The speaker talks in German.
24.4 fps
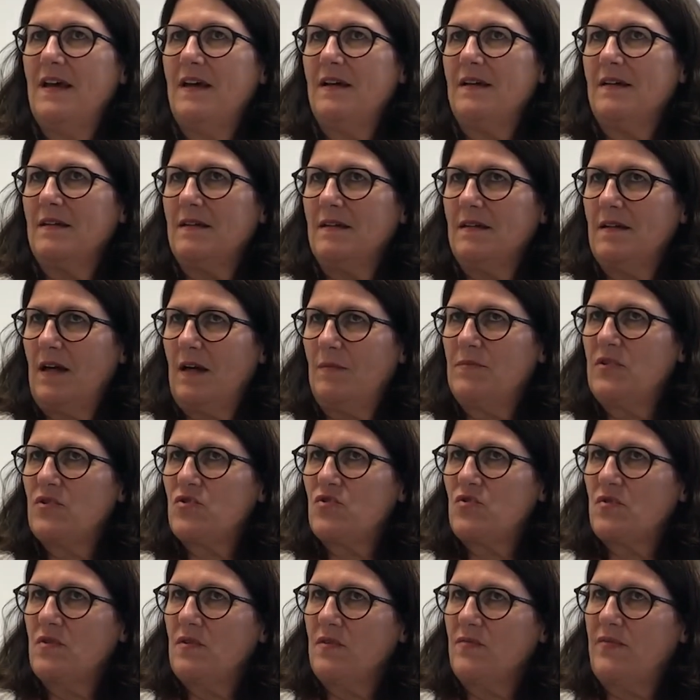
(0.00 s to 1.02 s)
äh, habt ihr
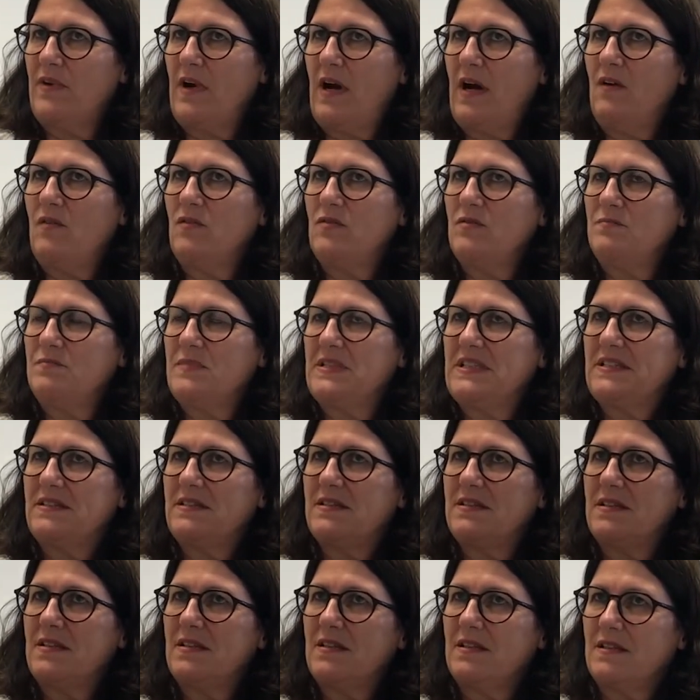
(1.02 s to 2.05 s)
schon Erfahrung mit,
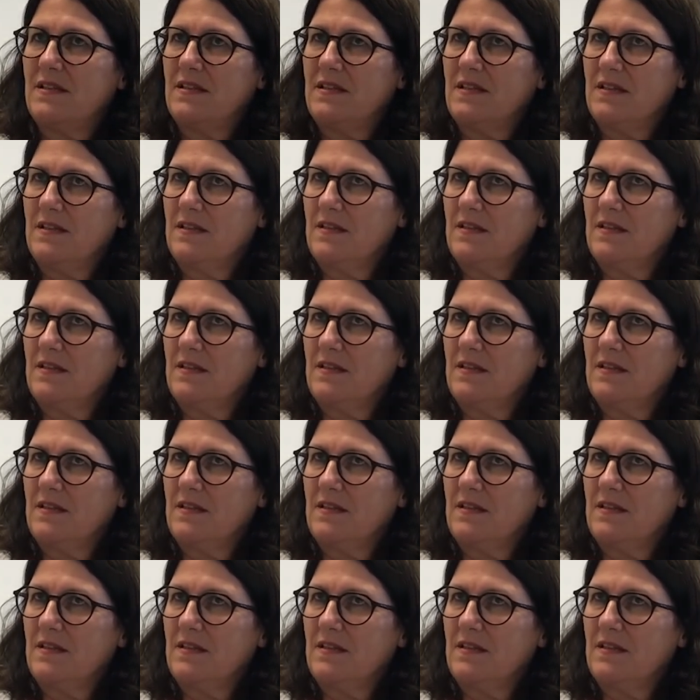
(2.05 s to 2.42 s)
äh,